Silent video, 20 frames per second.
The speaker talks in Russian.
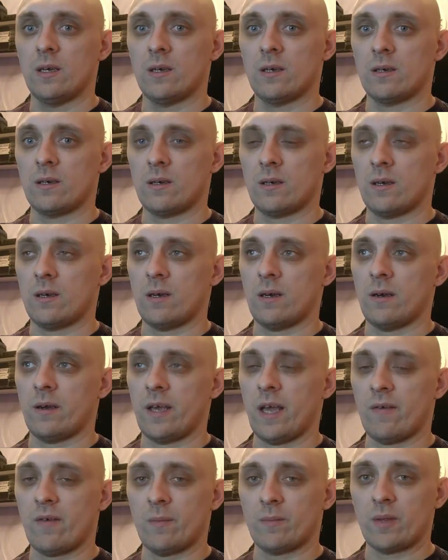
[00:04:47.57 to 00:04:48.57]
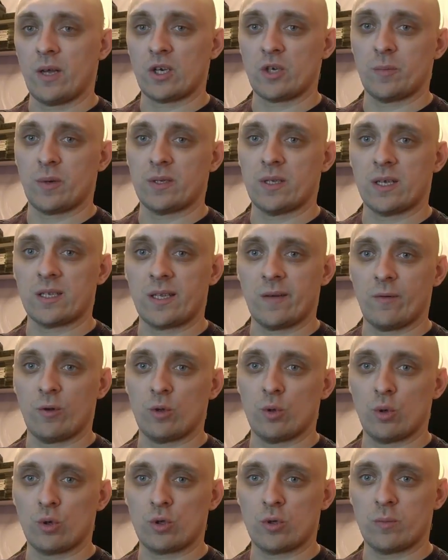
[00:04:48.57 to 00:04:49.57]
Э, я вам также
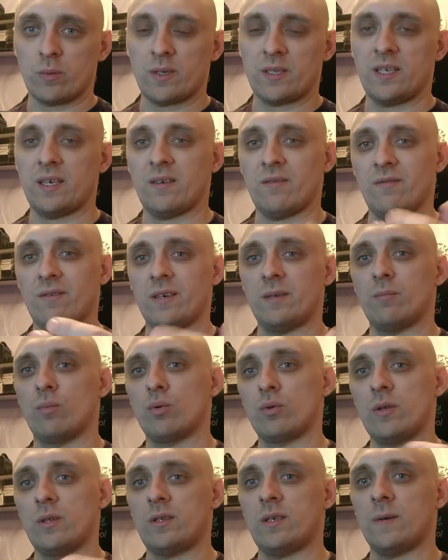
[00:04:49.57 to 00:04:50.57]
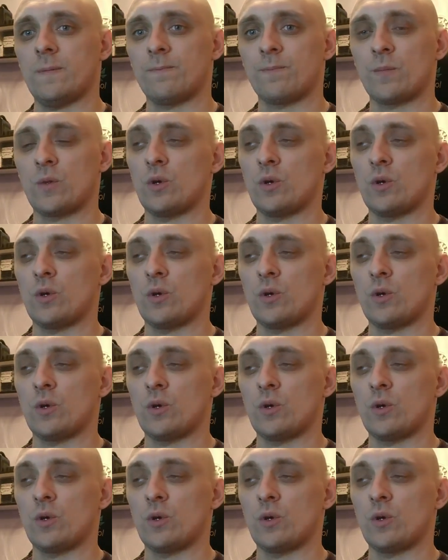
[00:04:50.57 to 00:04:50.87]
предоставлю доступ, где вы будете...